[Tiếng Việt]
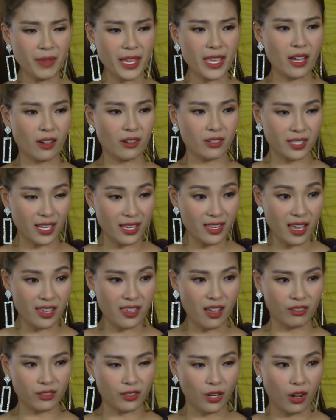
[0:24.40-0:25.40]
Bây giờ con sẽ
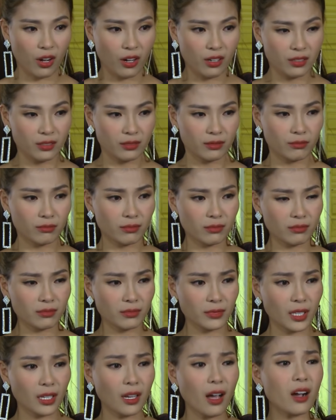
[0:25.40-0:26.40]
về dọn đồ
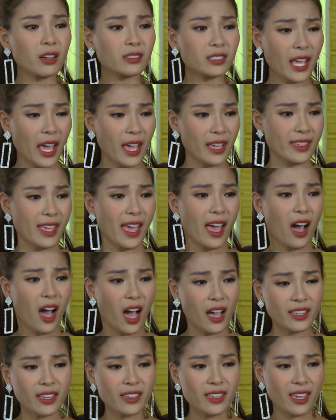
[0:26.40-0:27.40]
Con về nhà ở
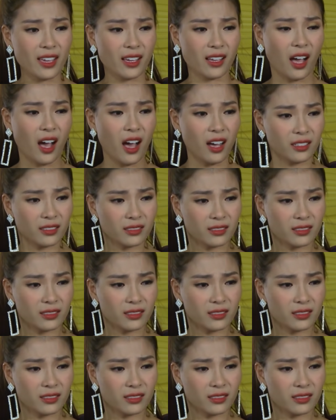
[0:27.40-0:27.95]
với gì con